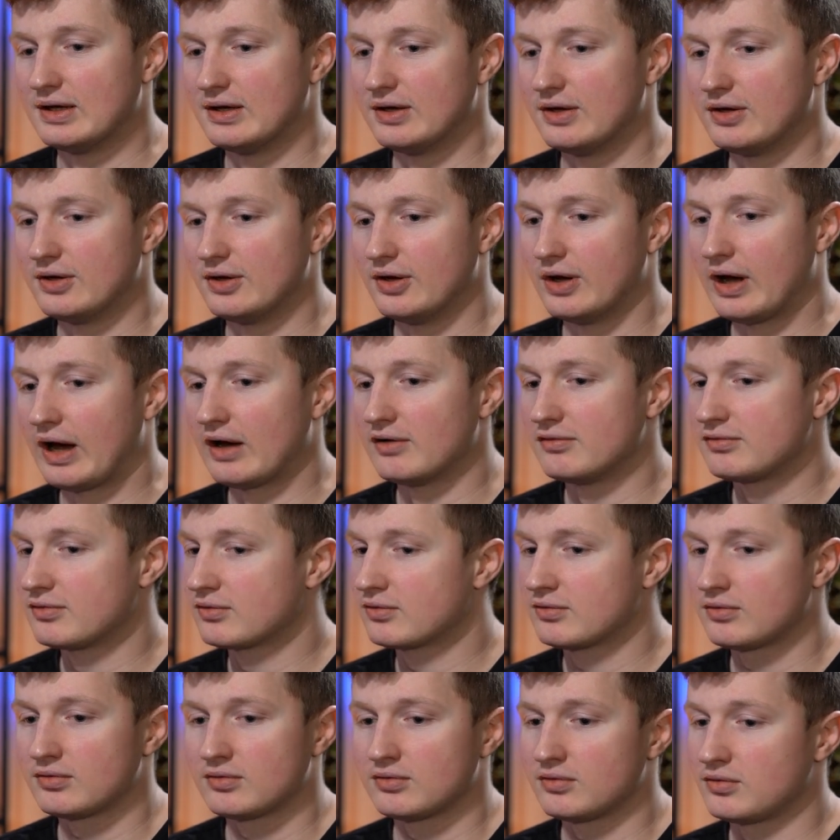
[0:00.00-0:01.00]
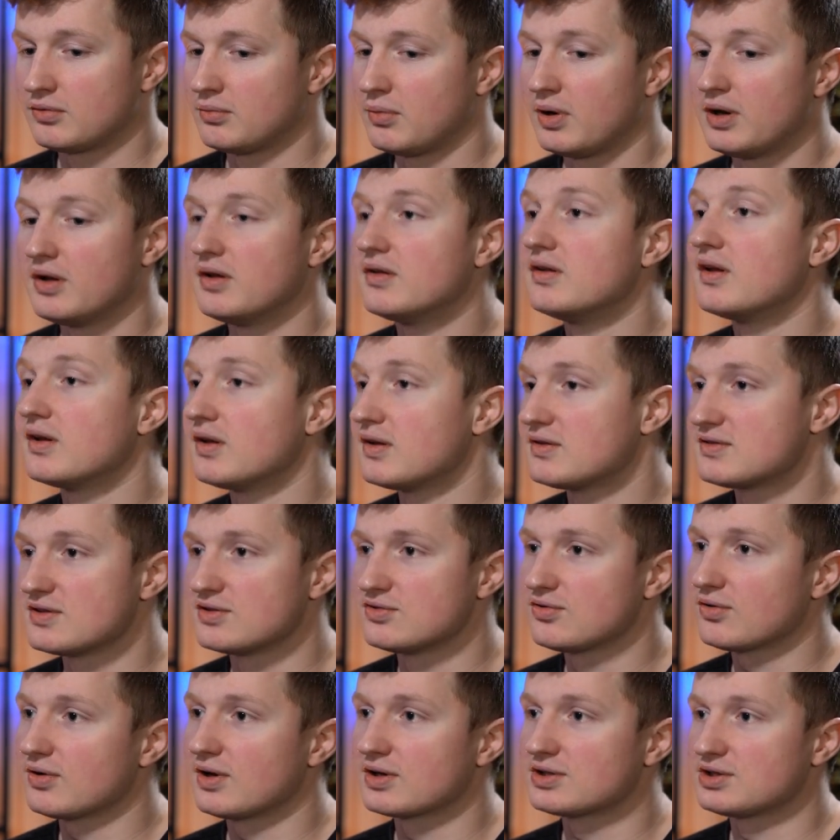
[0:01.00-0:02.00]
avant bah, les années de
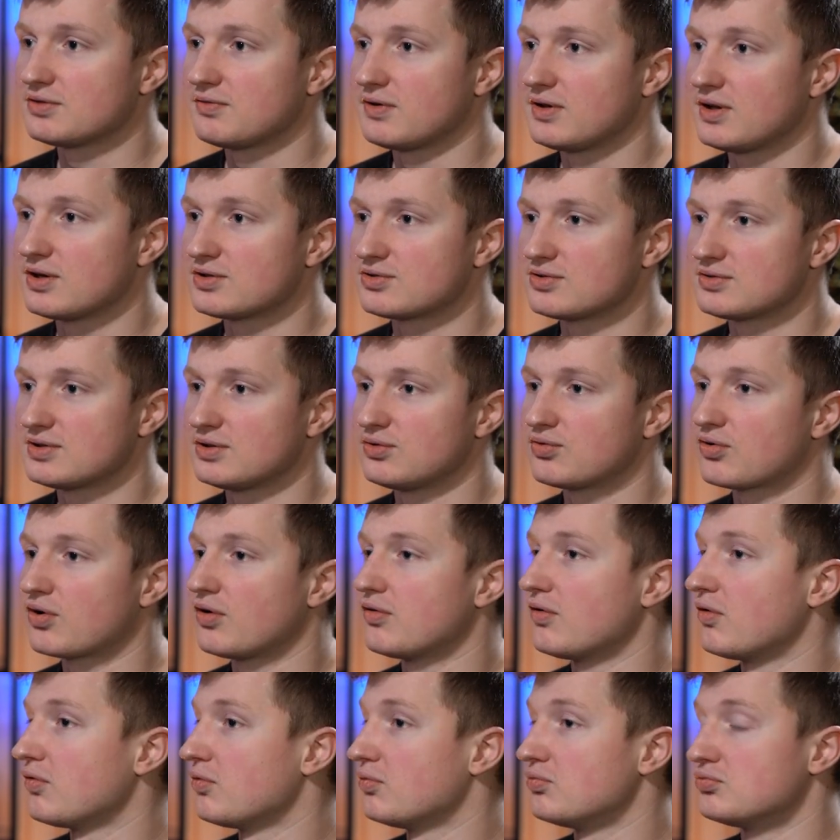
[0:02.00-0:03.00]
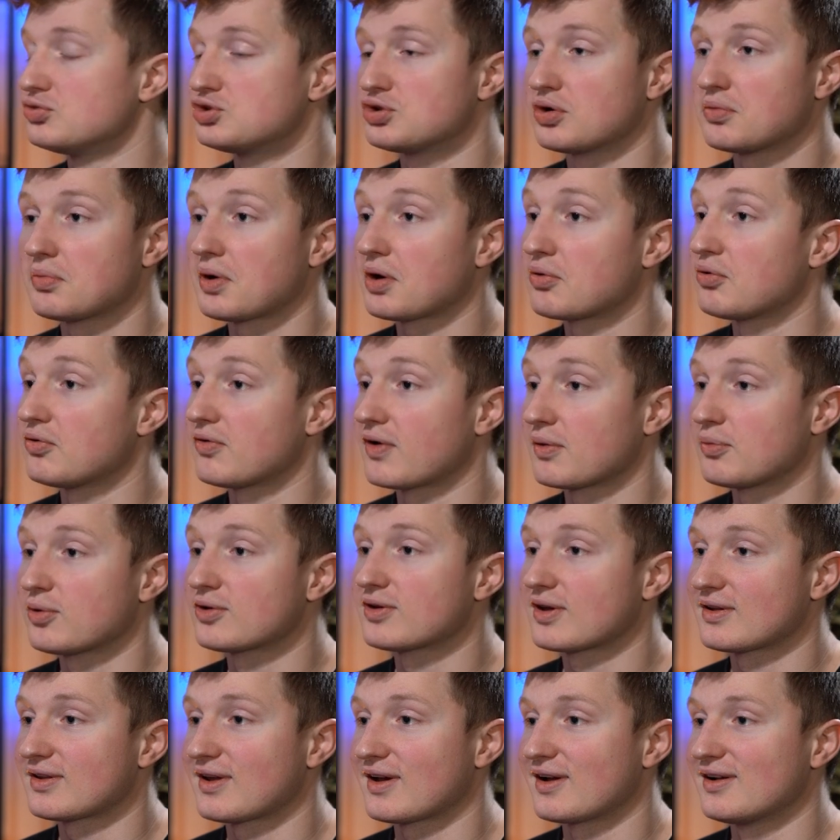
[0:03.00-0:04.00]
césure là, que j'ai fait à HEC. Donc j'ai un parcours vraiment
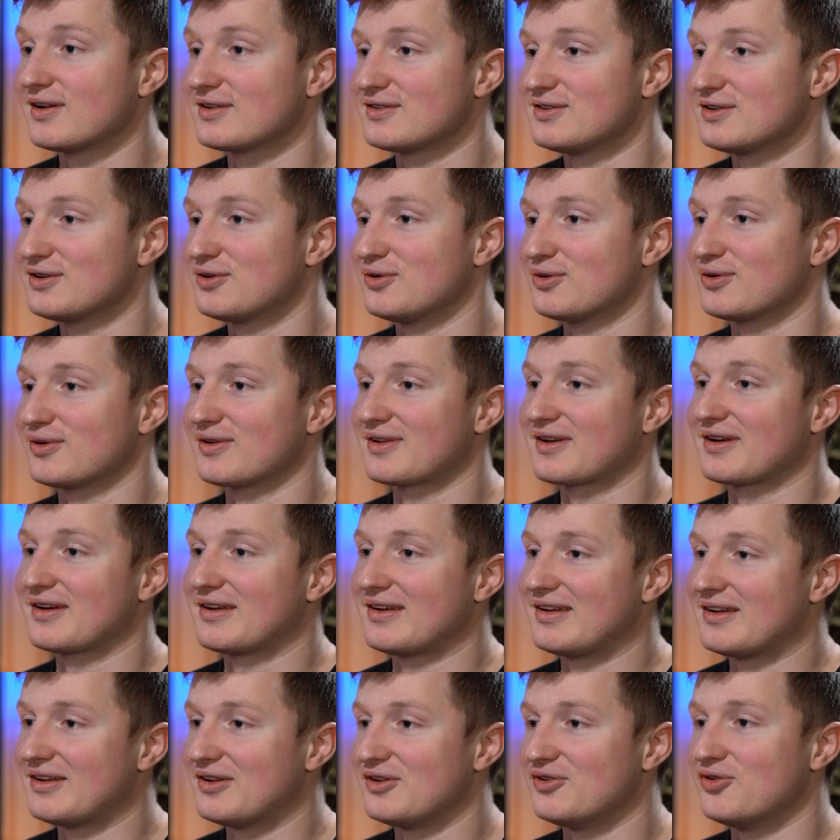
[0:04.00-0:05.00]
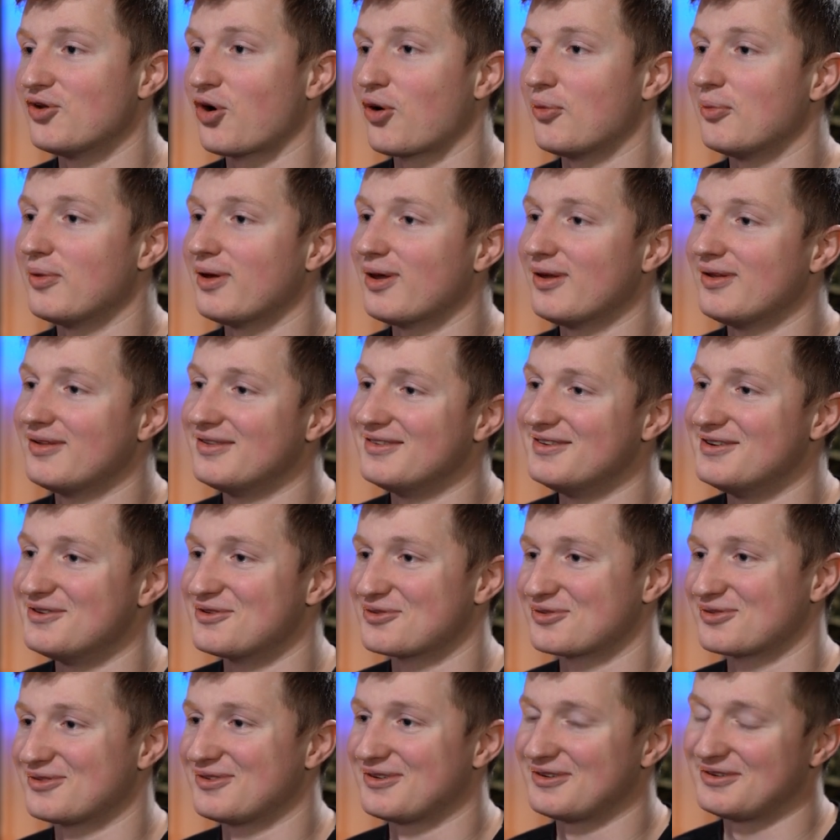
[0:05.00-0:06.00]
très très classique, très normé,
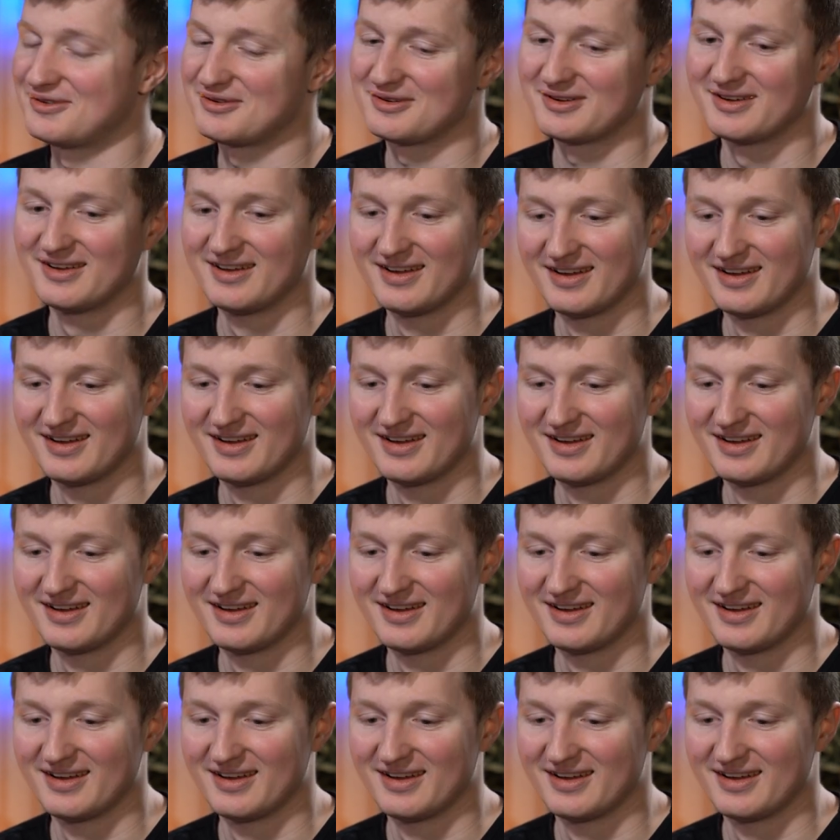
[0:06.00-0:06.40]
disons, tu vois,